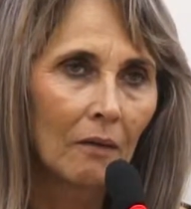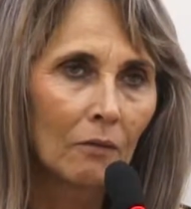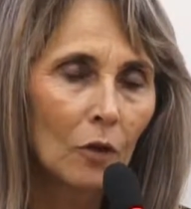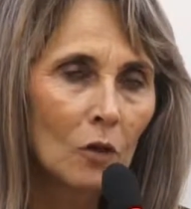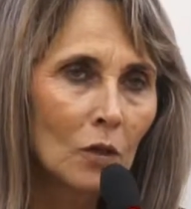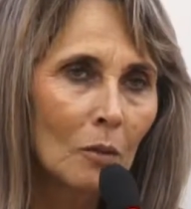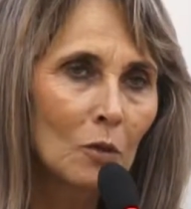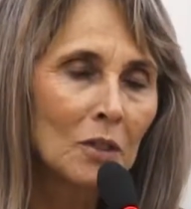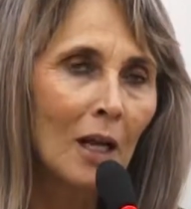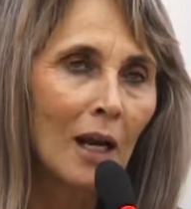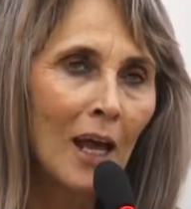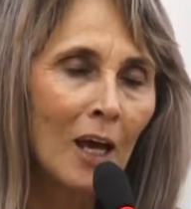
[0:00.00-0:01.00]
Nós somos
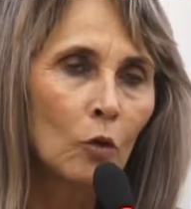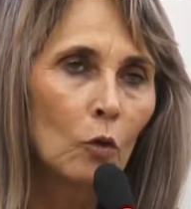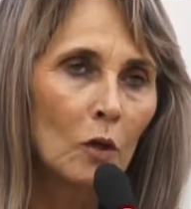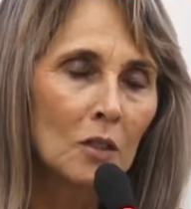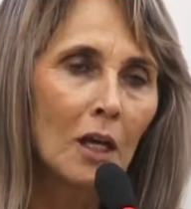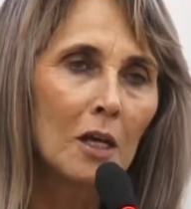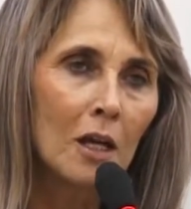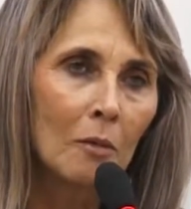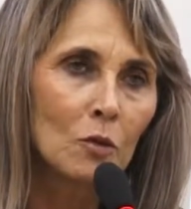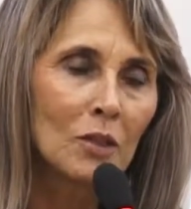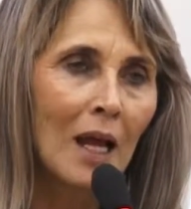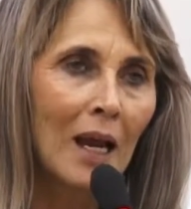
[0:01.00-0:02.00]
eleitos, nós
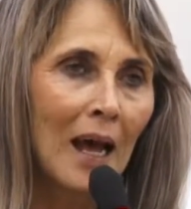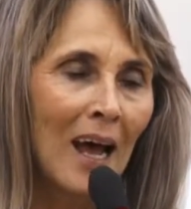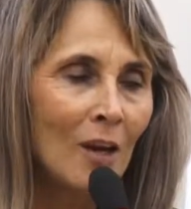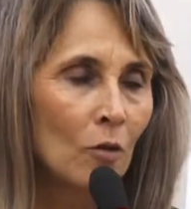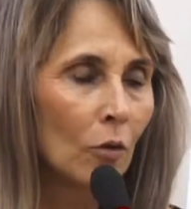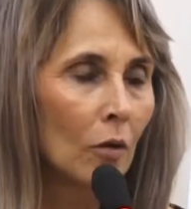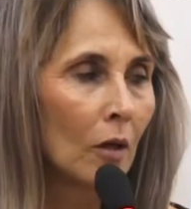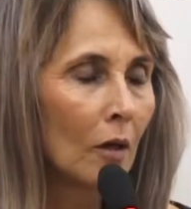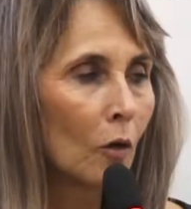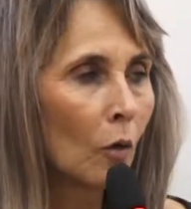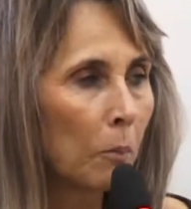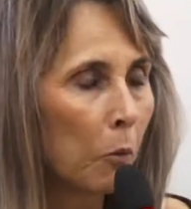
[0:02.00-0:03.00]
ganhamos salário
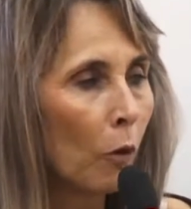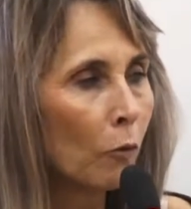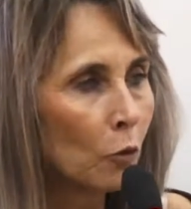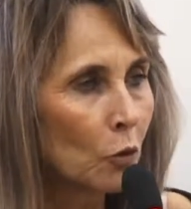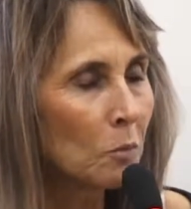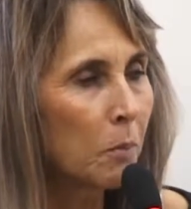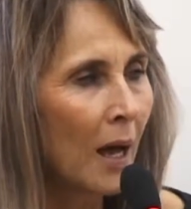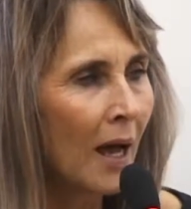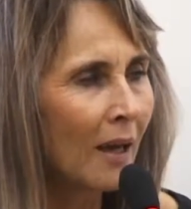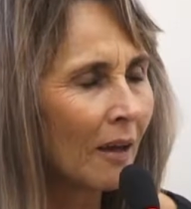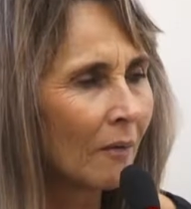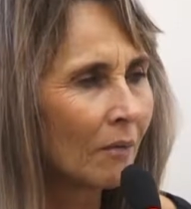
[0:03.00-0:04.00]
que o povo nos
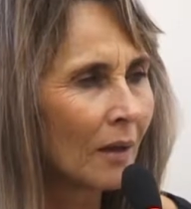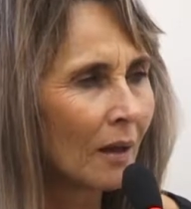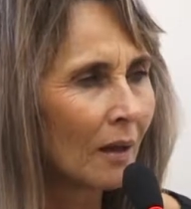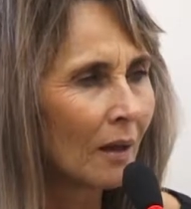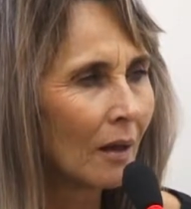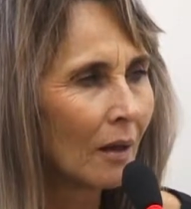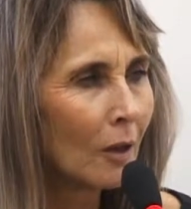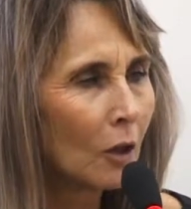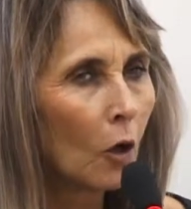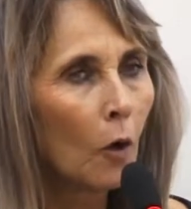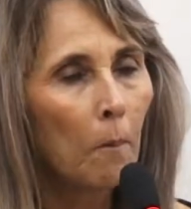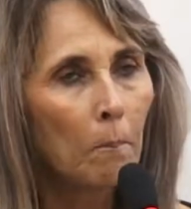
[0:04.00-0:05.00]
paga.
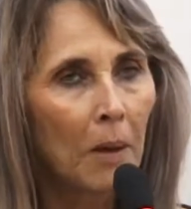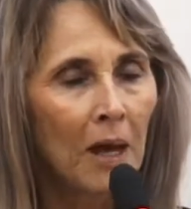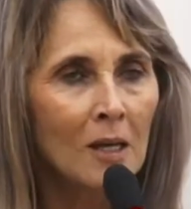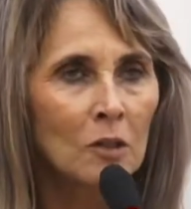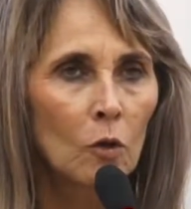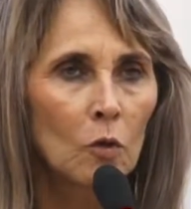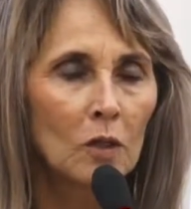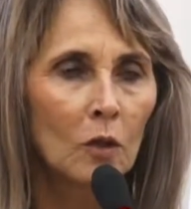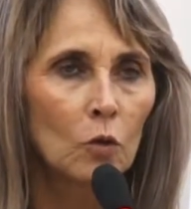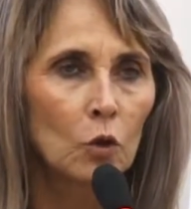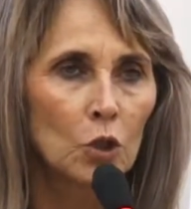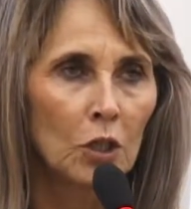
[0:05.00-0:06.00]
Então eu peço ao
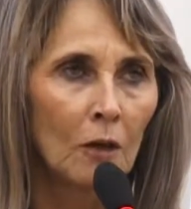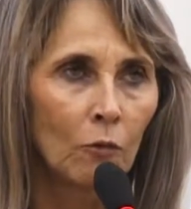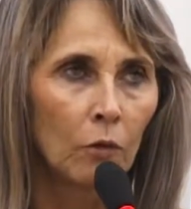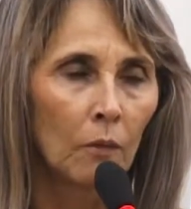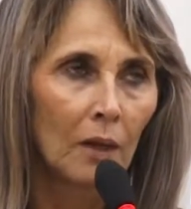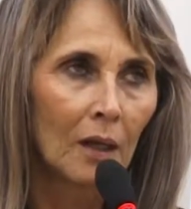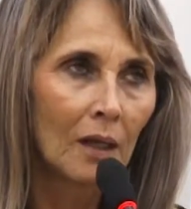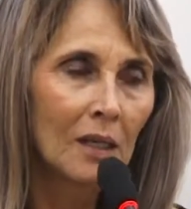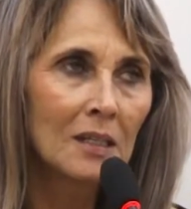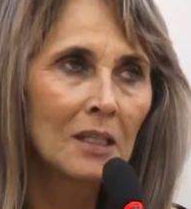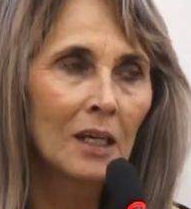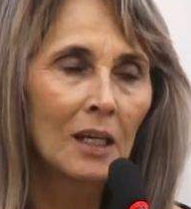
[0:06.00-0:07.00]
executivo
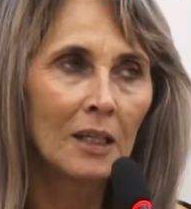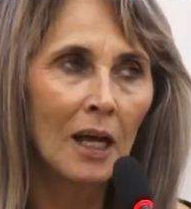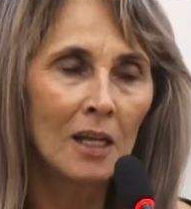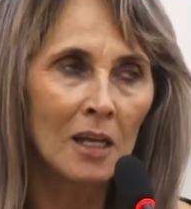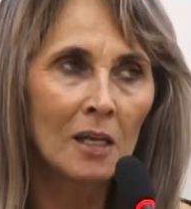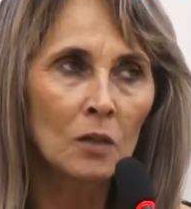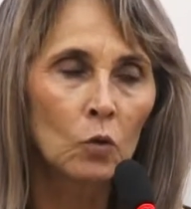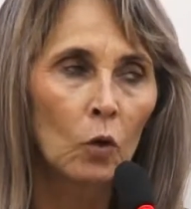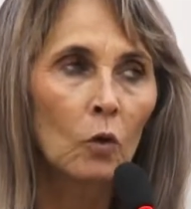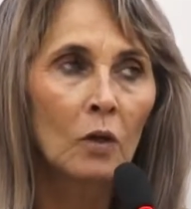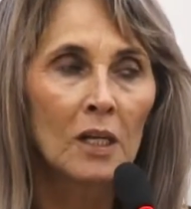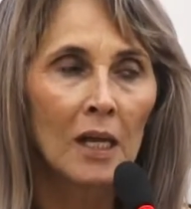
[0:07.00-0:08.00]
que secretarias
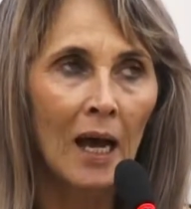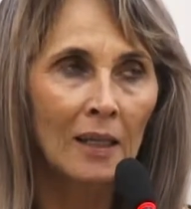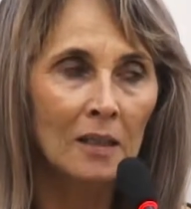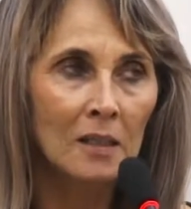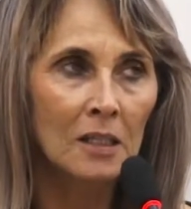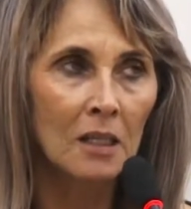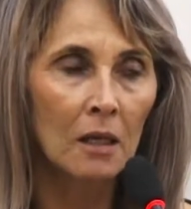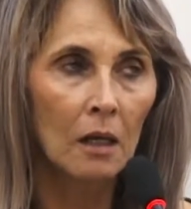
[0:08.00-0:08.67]
foram criadas